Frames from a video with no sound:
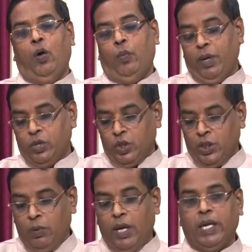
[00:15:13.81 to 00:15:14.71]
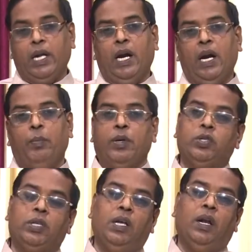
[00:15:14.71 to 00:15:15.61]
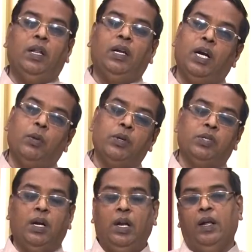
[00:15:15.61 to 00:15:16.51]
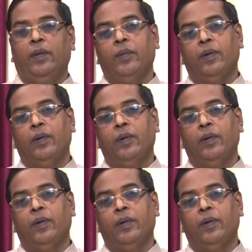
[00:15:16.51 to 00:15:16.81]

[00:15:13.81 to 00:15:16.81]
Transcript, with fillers: அவங்க பரிசுத்தமாக இருக்கிறனால பரிசுத்தம் இல்லாத கண்டுபிடிச்சிடலாம்